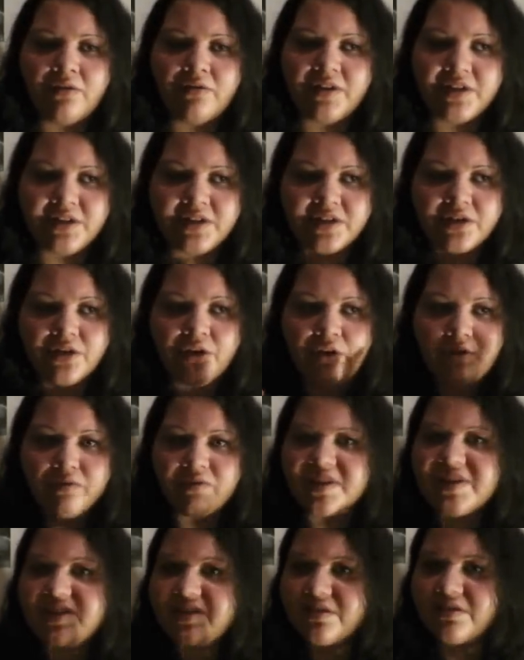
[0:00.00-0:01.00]
wenn ich
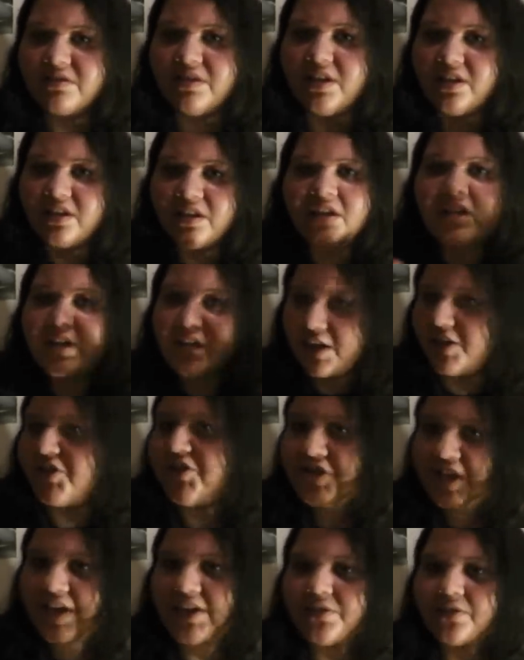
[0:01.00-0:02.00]
irgendwas
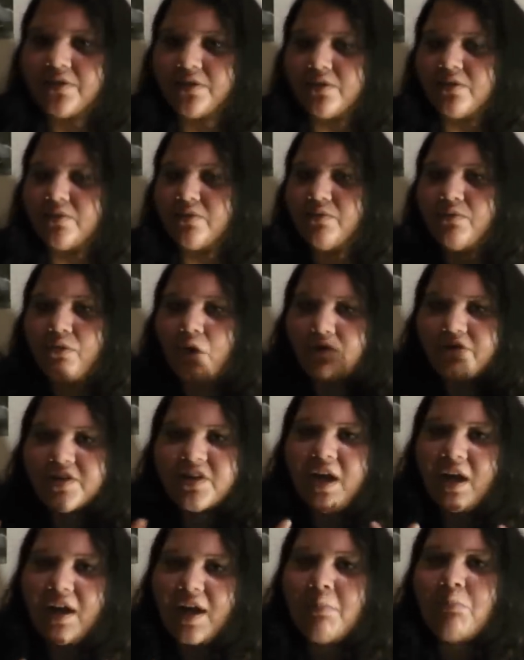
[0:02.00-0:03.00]
hingeklatscht hätte, worauf
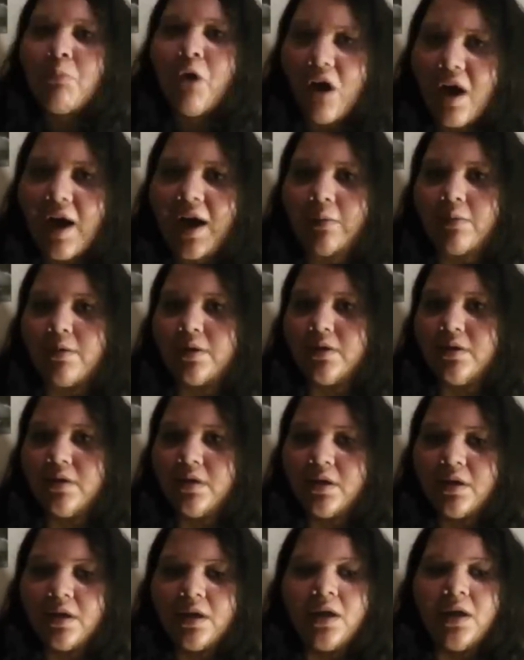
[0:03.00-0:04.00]
ich gar keinen Bock habe,
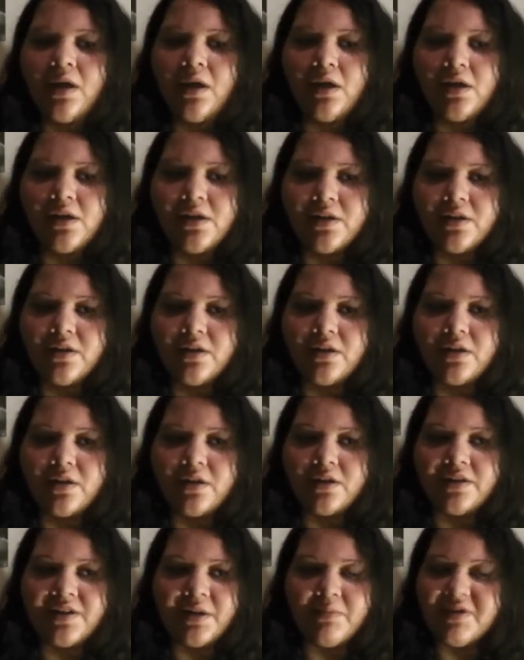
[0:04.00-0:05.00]

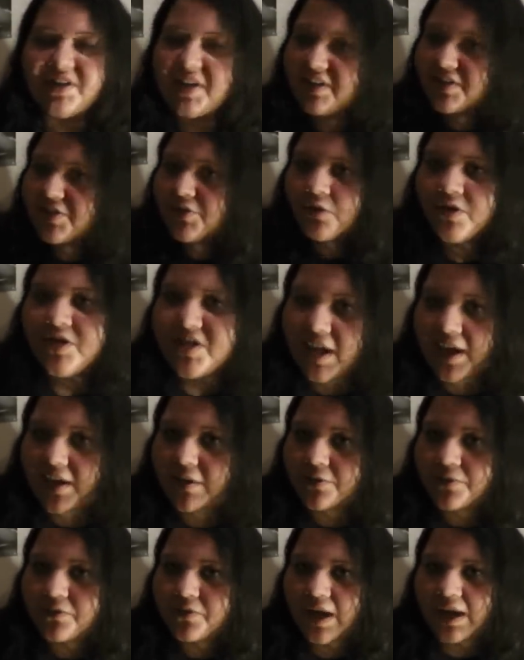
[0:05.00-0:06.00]
äh, damit hätte ich euch
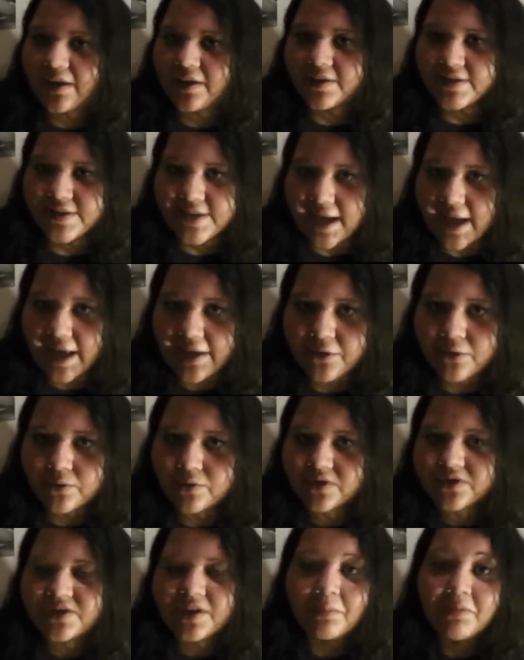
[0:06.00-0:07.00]
keinen Gefallen getan
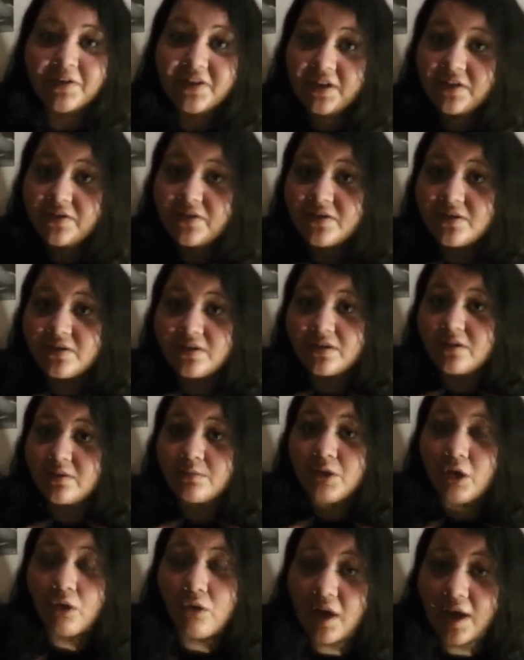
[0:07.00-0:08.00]
und damit hätte ich äh,
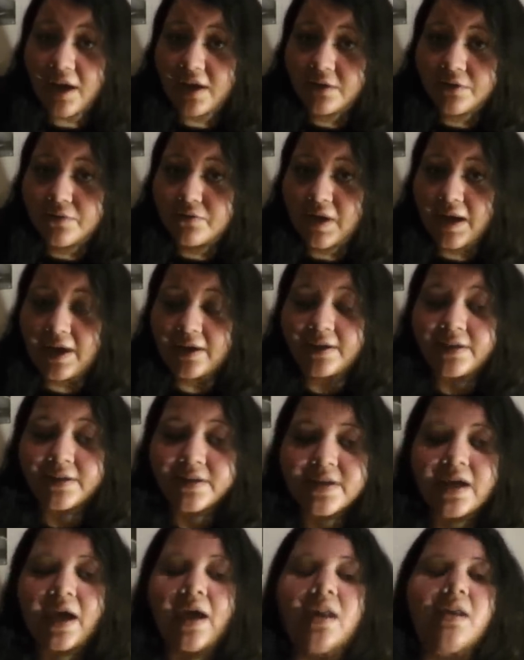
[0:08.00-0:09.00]
mir auch keinen Gefallen
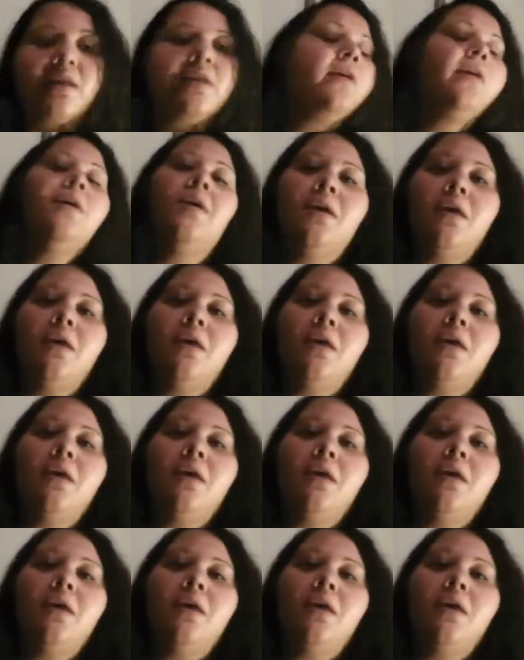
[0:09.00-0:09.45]
getan.